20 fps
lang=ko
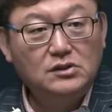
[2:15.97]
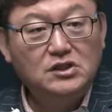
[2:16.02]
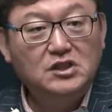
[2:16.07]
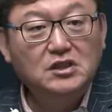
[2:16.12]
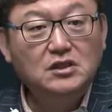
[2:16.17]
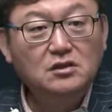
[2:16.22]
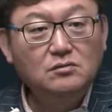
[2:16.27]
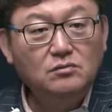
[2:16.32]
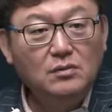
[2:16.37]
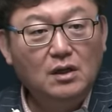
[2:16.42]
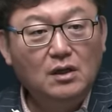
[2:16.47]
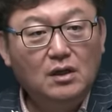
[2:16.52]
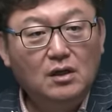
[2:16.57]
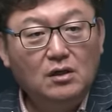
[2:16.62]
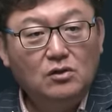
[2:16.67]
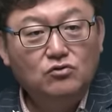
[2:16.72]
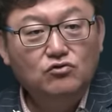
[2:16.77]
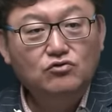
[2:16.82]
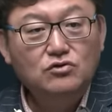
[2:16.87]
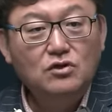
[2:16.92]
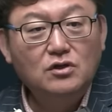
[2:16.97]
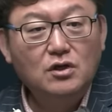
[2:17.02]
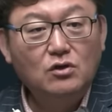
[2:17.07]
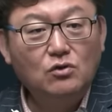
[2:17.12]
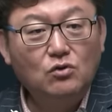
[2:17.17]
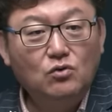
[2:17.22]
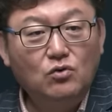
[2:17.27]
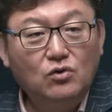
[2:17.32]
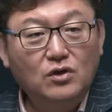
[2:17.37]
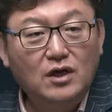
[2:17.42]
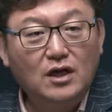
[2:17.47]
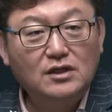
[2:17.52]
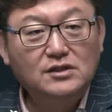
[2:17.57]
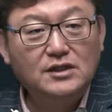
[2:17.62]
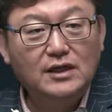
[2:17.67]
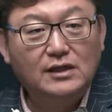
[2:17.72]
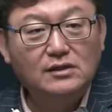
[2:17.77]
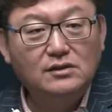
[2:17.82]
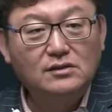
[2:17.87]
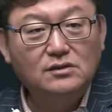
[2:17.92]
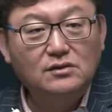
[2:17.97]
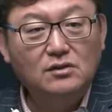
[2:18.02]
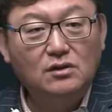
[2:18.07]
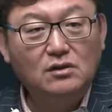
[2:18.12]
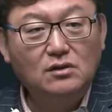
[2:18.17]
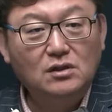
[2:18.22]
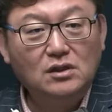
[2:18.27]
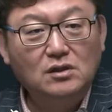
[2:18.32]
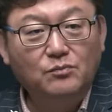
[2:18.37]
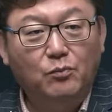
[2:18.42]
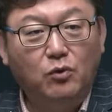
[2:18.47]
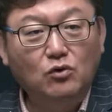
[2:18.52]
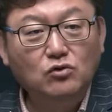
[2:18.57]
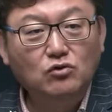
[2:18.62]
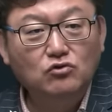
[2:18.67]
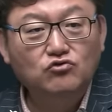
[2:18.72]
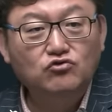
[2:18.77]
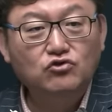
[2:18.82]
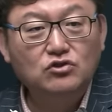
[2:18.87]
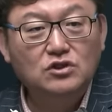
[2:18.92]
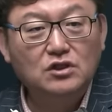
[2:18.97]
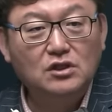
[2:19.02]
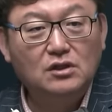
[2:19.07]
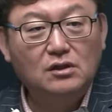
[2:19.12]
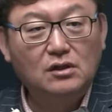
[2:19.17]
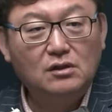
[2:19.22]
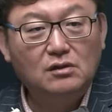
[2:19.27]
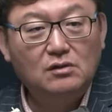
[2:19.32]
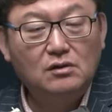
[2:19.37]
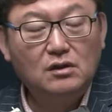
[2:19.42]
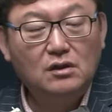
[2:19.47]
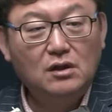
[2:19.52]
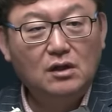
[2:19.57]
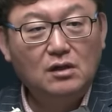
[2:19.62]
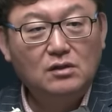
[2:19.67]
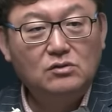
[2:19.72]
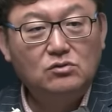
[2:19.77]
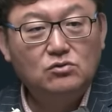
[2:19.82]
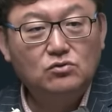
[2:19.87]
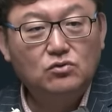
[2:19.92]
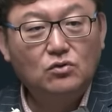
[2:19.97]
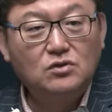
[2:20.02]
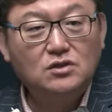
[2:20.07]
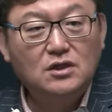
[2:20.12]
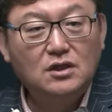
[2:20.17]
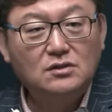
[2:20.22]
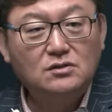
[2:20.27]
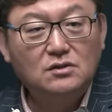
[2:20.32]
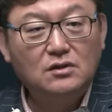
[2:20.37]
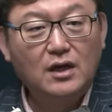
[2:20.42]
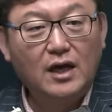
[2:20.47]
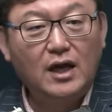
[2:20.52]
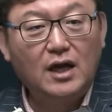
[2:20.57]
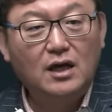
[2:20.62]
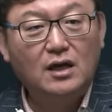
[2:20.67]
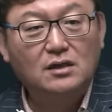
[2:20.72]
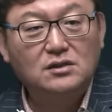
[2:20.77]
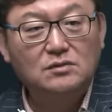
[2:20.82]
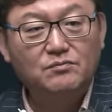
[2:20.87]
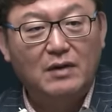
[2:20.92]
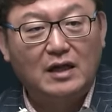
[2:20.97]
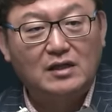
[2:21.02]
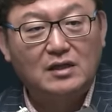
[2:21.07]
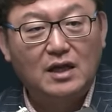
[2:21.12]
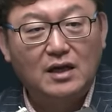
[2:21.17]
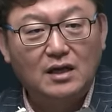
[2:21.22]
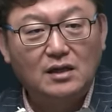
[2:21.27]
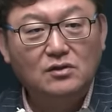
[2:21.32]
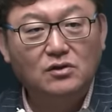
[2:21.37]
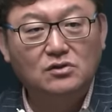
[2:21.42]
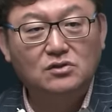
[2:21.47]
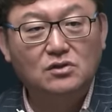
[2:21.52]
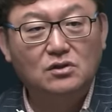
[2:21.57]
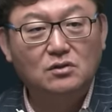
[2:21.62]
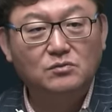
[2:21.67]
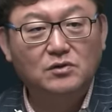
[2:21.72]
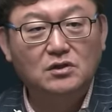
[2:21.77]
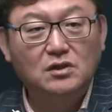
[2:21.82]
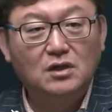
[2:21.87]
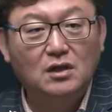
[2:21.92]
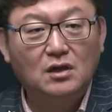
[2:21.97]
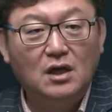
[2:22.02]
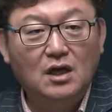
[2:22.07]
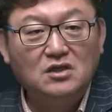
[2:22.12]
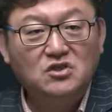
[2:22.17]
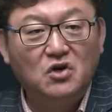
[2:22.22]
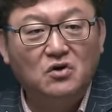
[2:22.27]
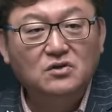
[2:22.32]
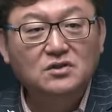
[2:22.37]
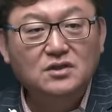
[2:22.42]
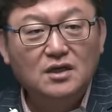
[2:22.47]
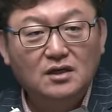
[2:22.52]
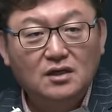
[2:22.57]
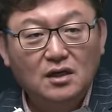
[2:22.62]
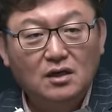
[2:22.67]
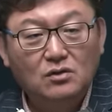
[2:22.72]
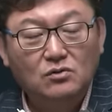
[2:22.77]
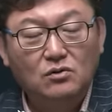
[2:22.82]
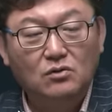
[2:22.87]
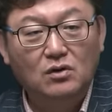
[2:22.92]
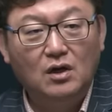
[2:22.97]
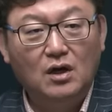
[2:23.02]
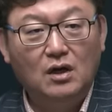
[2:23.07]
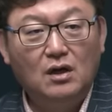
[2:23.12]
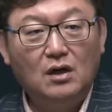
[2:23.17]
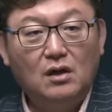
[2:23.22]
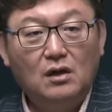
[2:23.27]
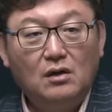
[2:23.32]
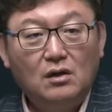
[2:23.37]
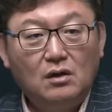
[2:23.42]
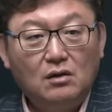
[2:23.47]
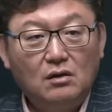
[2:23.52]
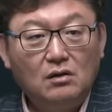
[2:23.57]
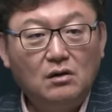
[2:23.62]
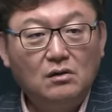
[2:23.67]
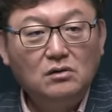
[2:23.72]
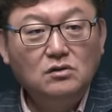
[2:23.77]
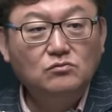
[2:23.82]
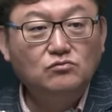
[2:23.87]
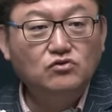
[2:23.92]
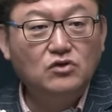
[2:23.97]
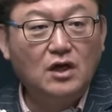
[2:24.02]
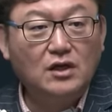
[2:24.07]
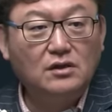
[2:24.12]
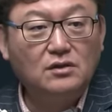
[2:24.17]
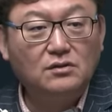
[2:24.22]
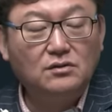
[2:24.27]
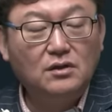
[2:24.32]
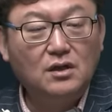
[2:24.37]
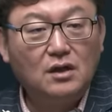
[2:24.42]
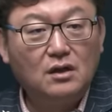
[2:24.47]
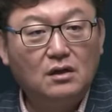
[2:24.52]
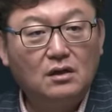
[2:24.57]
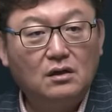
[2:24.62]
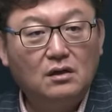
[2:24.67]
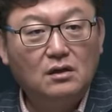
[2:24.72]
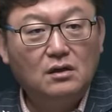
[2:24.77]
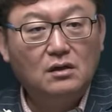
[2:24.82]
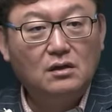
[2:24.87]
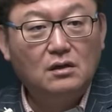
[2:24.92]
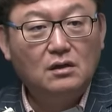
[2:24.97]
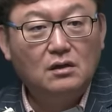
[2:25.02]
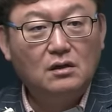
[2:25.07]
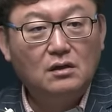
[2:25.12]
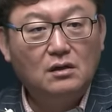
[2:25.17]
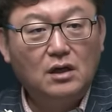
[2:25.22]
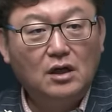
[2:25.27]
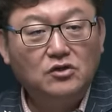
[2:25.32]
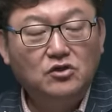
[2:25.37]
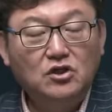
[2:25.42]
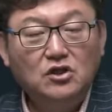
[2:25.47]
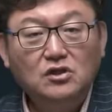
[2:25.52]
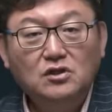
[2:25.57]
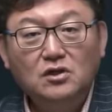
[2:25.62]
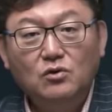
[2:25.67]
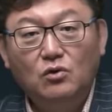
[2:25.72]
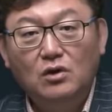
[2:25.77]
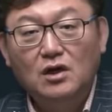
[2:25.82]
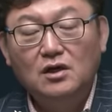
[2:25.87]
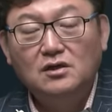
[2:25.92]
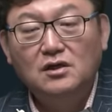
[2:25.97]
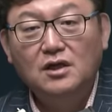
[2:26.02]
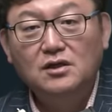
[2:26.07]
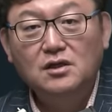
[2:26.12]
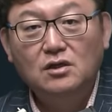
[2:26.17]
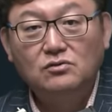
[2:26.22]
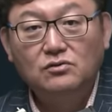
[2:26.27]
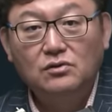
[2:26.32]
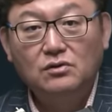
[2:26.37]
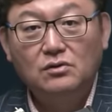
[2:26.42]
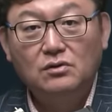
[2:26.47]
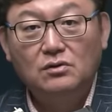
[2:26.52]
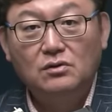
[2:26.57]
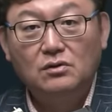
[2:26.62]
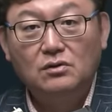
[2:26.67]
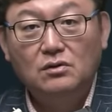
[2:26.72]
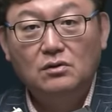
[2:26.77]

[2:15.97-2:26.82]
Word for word: 지금 유서 내용 공개하지 않는 거 그 보도준칙 쫓아서 해야지 마땅한 것처럼 이렇게 정색하고 어, 흥분해 있던데, 아, 니들이 원래 그랬냐고요.